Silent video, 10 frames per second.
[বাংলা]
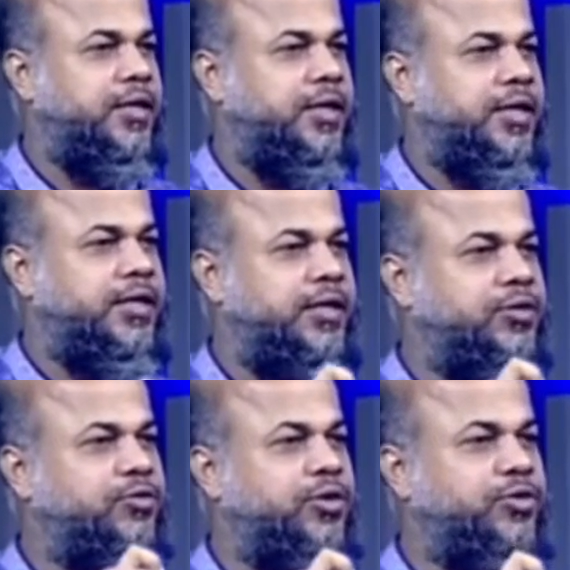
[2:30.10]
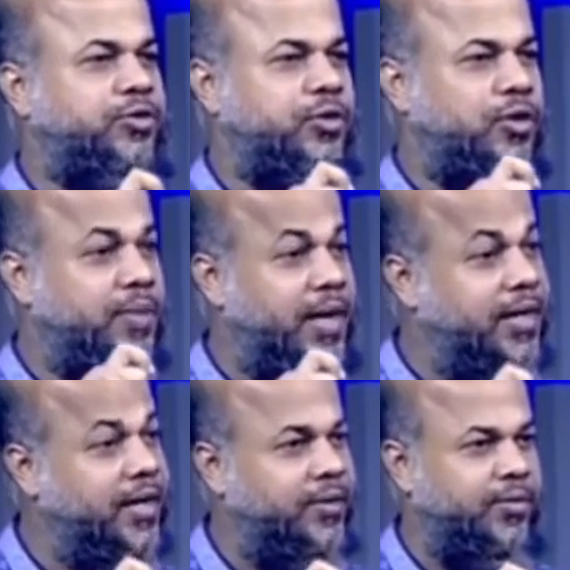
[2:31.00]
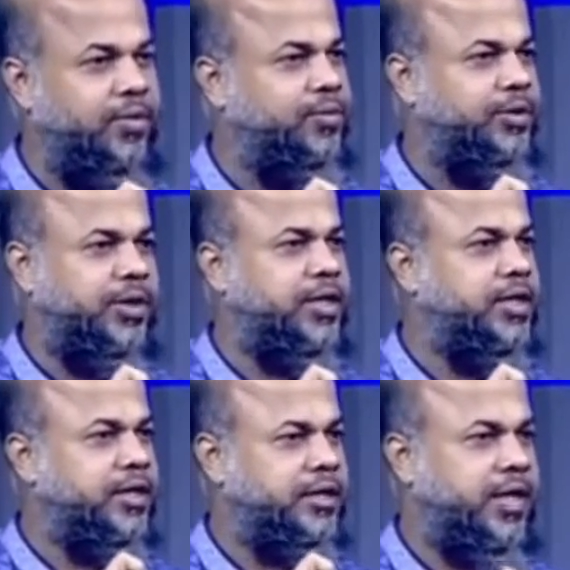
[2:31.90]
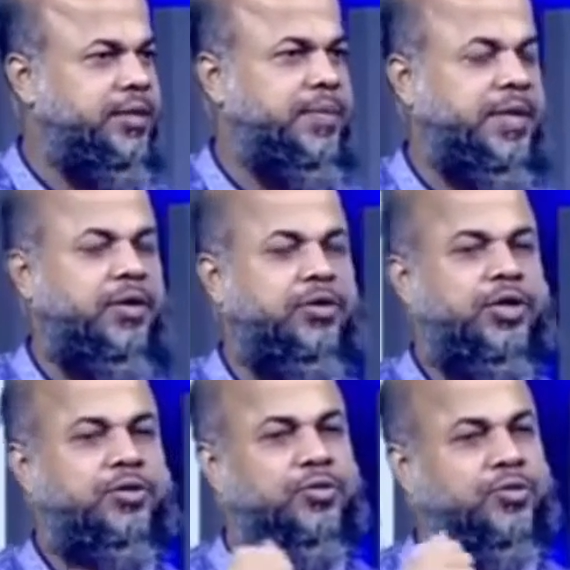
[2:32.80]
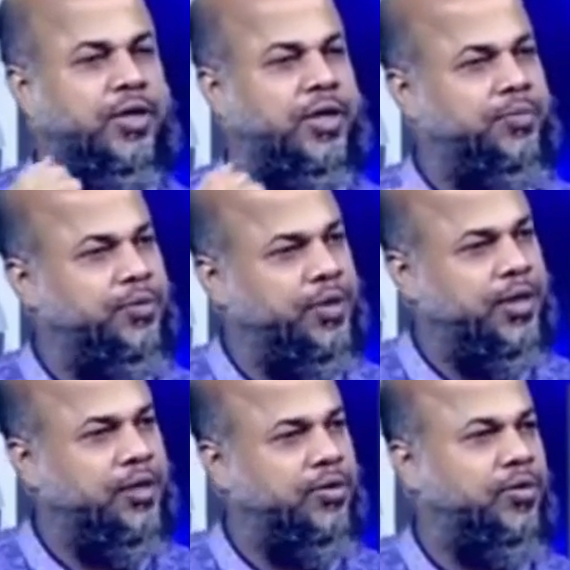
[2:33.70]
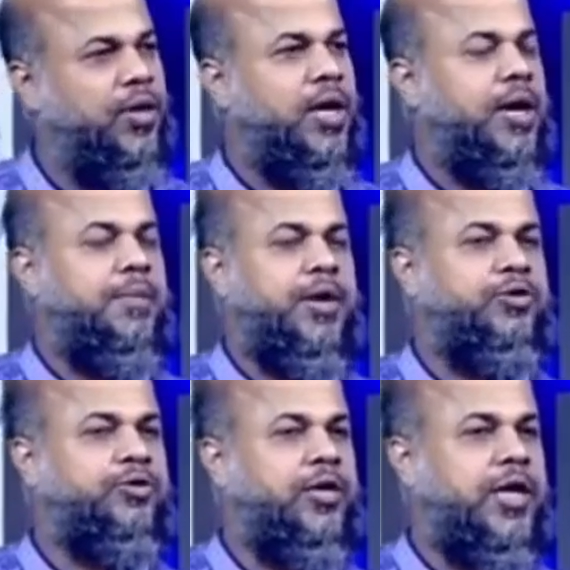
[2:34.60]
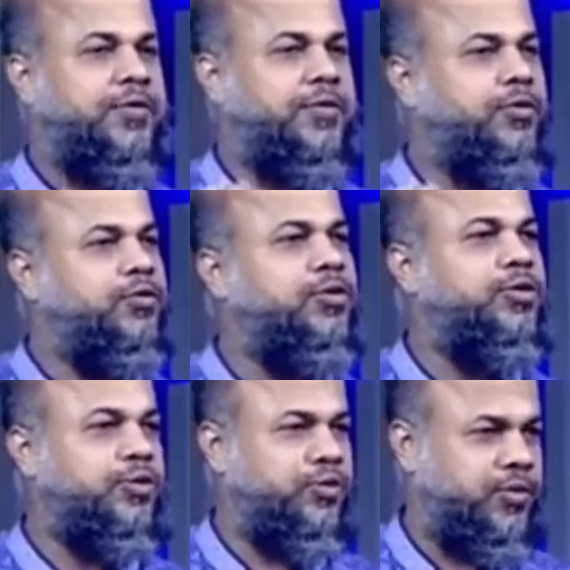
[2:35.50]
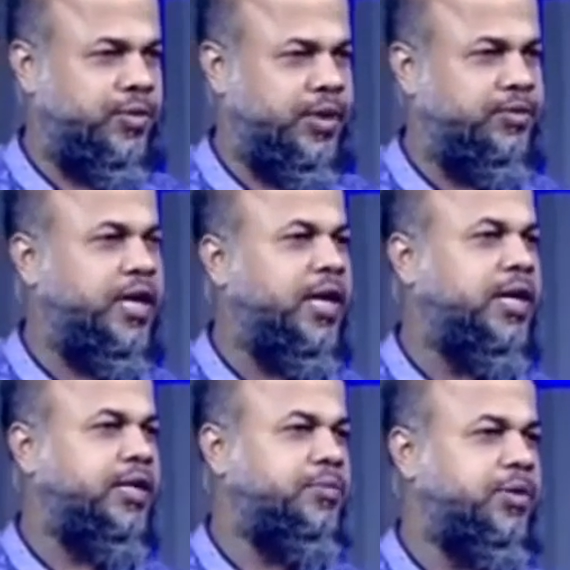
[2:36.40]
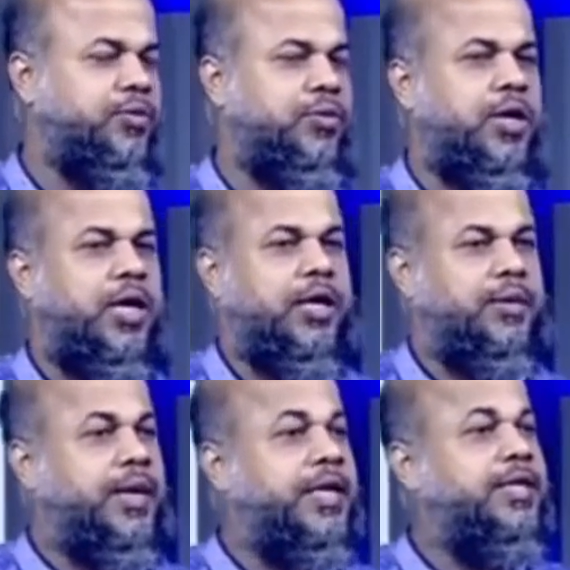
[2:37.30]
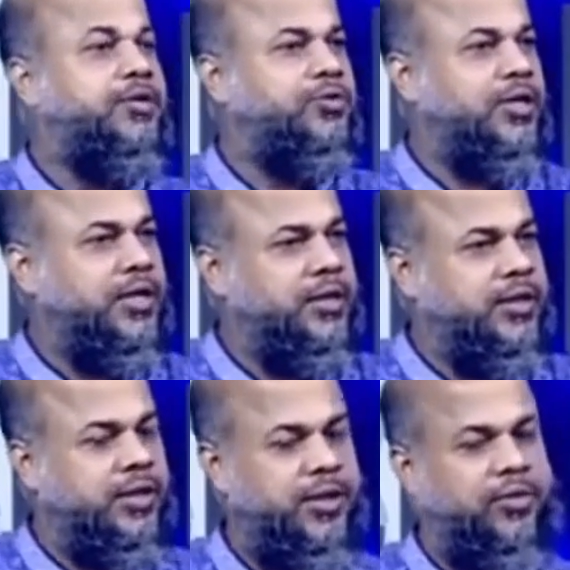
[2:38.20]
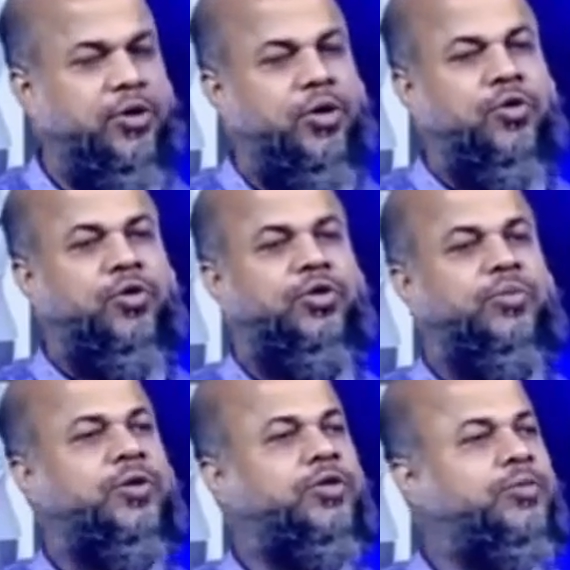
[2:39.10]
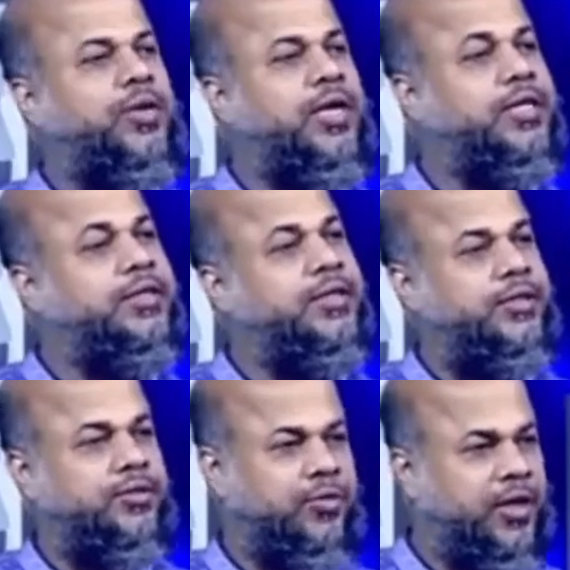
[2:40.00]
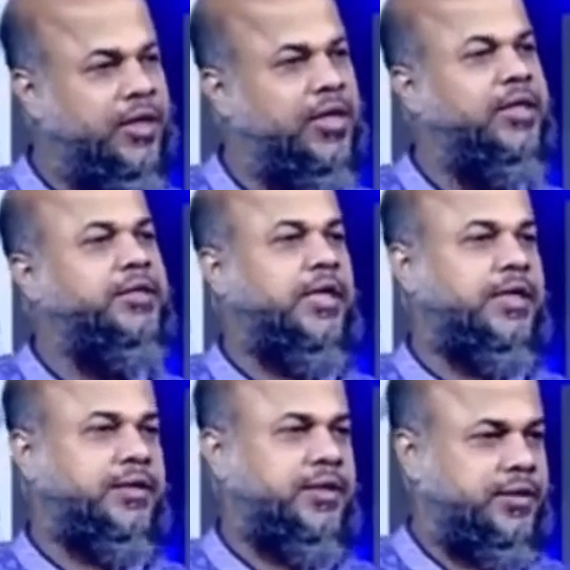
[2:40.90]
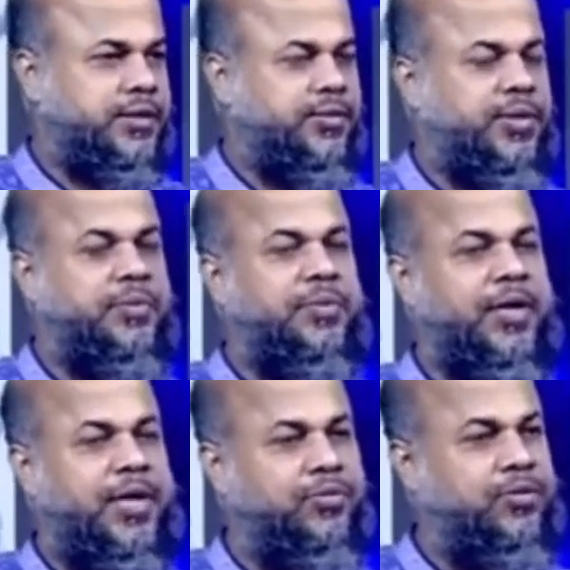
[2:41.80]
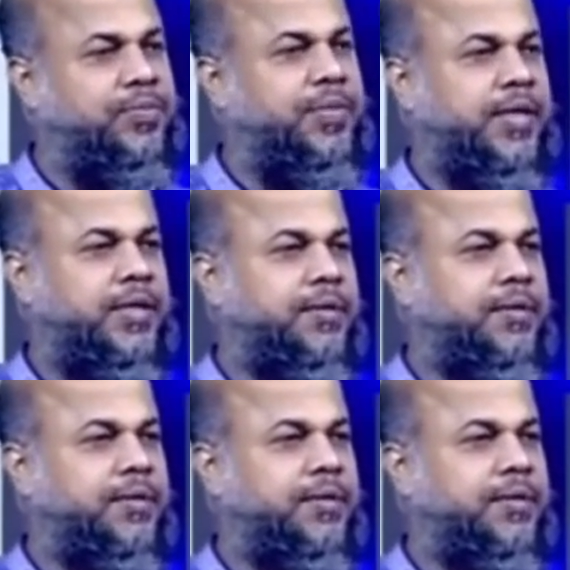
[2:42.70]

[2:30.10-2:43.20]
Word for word: এটা কিন্তু কিছুটা হলো ভান্নালেবল অবস্থায় থাকবে হয়তো একটু কোনো কারণে পড়ে গেল মানুষ তো লাইফে কত কিছু হতে পারে একটু আঘাত পেলো একটা ভারী কিছু টান দিতে গেল ওই সময় অনেক সময় লিস্থেসিস হওয়ার চান্স আছে যেমন আমি প্রায় রুগী পাই